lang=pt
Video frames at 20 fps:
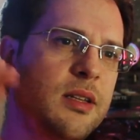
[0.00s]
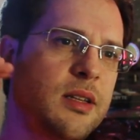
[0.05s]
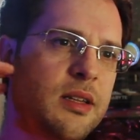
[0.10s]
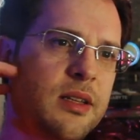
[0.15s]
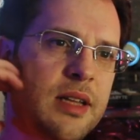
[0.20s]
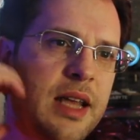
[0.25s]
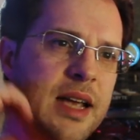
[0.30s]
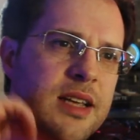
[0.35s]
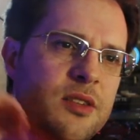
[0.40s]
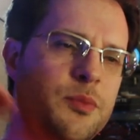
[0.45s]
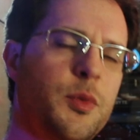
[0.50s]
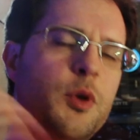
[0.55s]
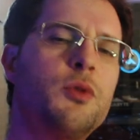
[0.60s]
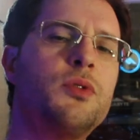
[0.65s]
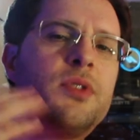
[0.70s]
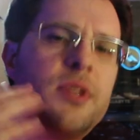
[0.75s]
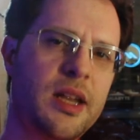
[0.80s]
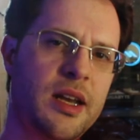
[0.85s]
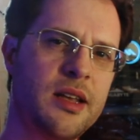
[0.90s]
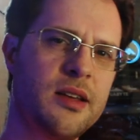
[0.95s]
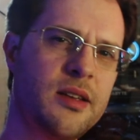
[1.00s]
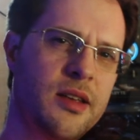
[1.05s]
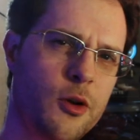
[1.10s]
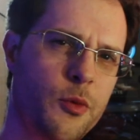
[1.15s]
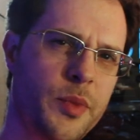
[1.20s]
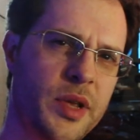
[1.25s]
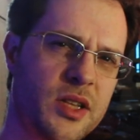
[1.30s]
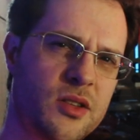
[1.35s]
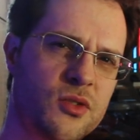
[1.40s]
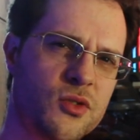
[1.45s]
10 mil estaria
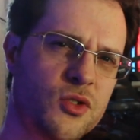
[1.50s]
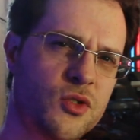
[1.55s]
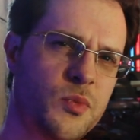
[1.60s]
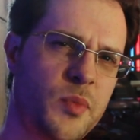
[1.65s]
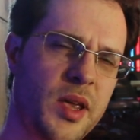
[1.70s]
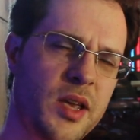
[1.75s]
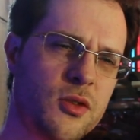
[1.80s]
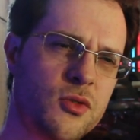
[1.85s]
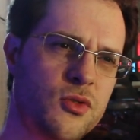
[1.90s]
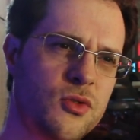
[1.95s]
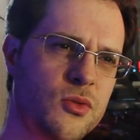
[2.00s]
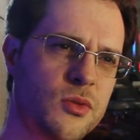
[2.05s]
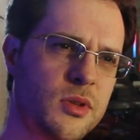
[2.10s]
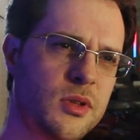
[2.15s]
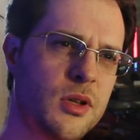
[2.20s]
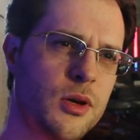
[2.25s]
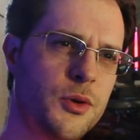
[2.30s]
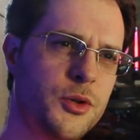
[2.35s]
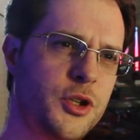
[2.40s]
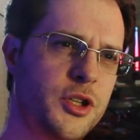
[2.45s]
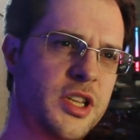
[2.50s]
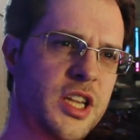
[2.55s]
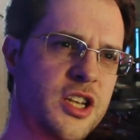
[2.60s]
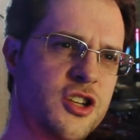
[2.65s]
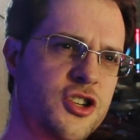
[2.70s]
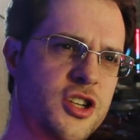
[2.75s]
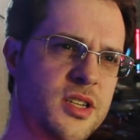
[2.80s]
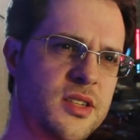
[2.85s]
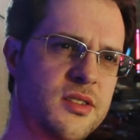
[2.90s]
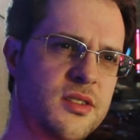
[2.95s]
realmente suspenso, então eu não
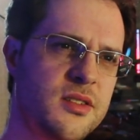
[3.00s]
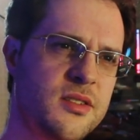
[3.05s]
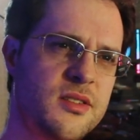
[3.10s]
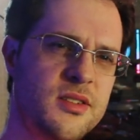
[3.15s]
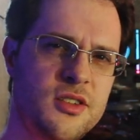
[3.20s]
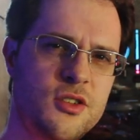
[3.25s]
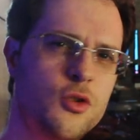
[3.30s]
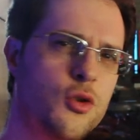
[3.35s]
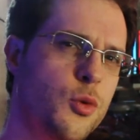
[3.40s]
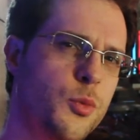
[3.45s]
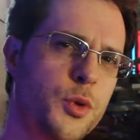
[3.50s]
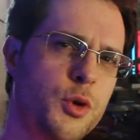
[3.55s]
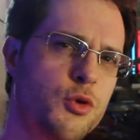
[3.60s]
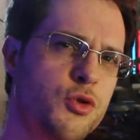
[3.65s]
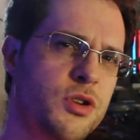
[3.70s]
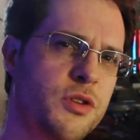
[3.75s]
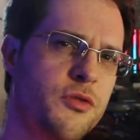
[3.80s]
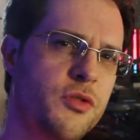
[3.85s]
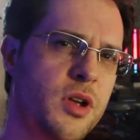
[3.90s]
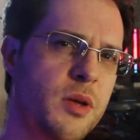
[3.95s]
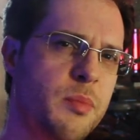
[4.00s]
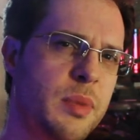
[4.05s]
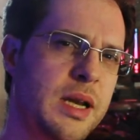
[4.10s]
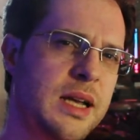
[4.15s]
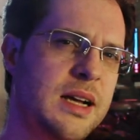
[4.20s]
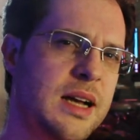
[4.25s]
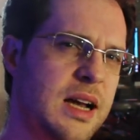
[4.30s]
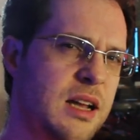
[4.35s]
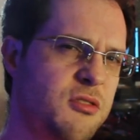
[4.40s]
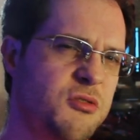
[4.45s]
entendi se 5 mil já foi
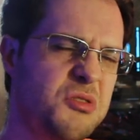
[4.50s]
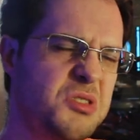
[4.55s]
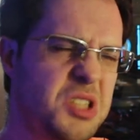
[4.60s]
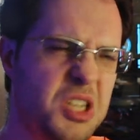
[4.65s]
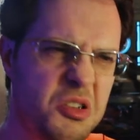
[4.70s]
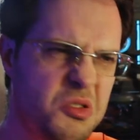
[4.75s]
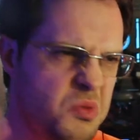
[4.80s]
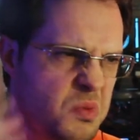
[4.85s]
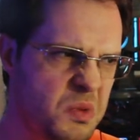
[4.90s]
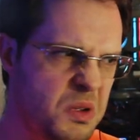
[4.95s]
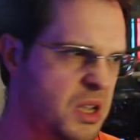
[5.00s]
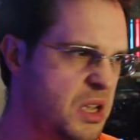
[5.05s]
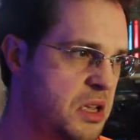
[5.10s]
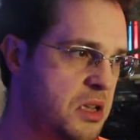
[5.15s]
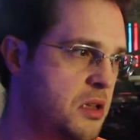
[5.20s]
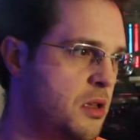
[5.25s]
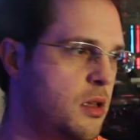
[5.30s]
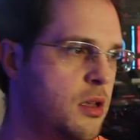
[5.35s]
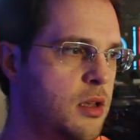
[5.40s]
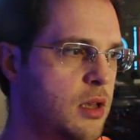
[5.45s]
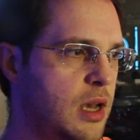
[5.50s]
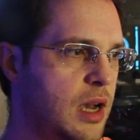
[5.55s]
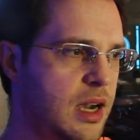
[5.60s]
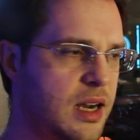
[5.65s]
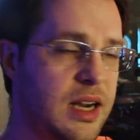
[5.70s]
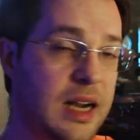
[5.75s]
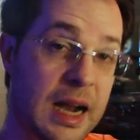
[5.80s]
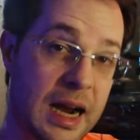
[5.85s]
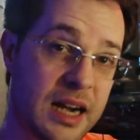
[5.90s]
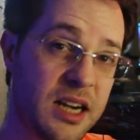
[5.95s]
aplicado, então a
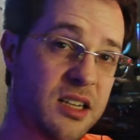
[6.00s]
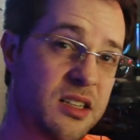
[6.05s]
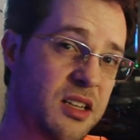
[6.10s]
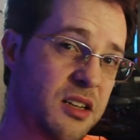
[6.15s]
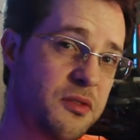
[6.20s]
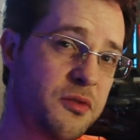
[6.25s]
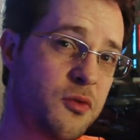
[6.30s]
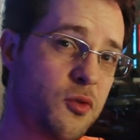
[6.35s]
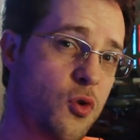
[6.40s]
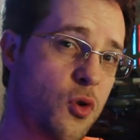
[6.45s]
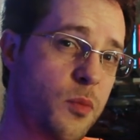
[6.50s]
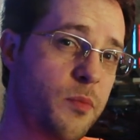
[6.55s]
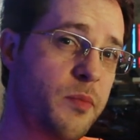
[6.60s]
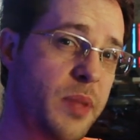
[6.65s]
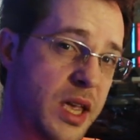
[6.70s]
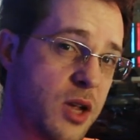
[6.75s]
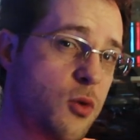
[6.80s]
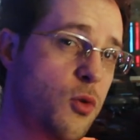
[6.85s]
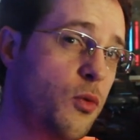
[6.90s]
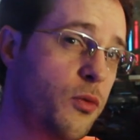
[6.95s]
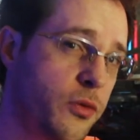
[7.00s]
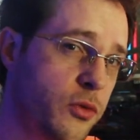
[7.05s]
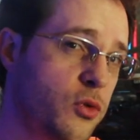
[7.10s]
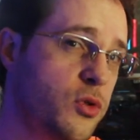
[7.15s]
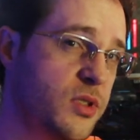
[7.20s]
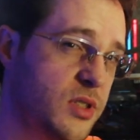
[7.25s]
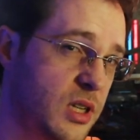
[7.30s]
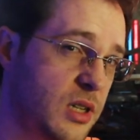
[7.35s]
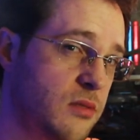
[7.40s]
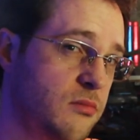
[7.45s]
carta ficou bem
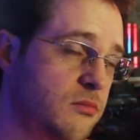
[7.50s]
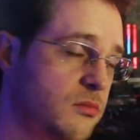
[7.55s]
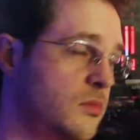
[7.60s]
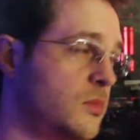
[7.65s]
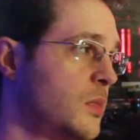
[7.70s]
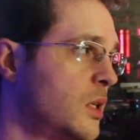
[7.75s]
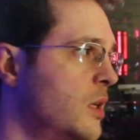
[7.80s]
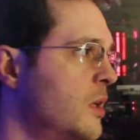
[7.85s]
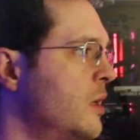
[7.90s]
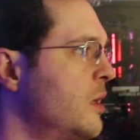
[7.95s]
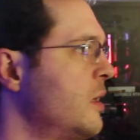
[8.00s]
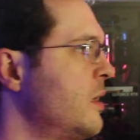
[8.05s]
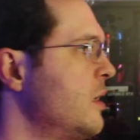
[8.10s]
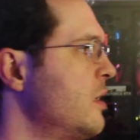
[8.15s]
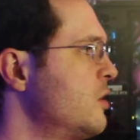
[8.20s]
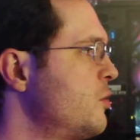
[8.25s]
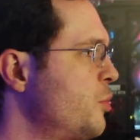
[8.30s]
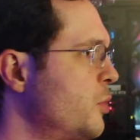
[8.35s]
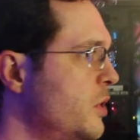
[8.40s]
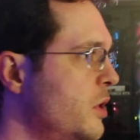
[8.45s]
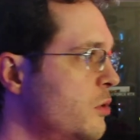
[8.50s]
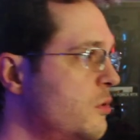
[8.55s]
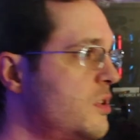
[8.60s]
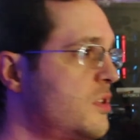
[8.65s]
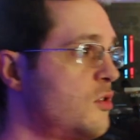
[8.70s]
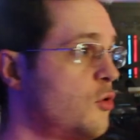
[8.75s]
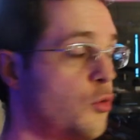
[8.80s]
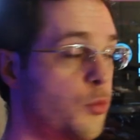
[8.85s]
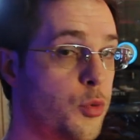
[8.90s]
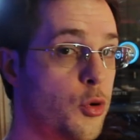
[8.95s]
confusa. Eles poderiam ter
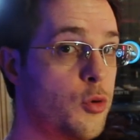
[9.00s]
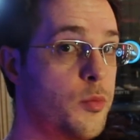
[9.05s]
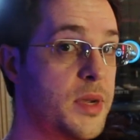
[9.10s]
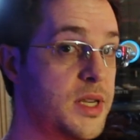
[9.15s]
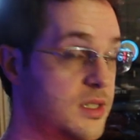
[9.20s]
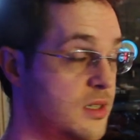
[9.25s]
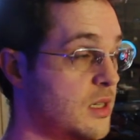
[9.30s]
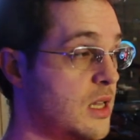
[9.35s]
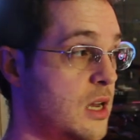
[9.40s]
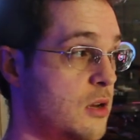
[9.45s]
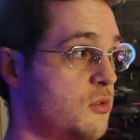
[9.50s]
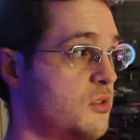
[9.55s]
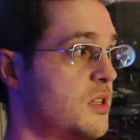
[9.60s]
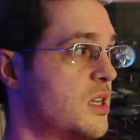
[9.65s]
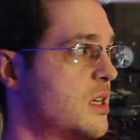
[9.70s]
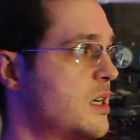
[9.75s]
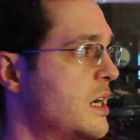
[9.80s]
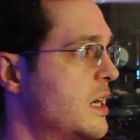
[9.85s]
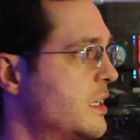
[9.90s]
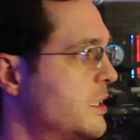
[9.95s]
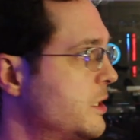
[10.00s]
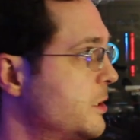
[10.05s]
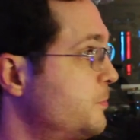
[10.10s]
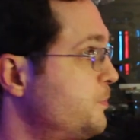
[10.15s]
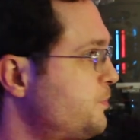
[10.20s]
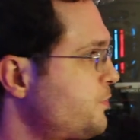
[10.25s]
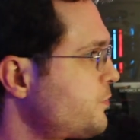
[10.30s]
sido um pouco mais claros na carta.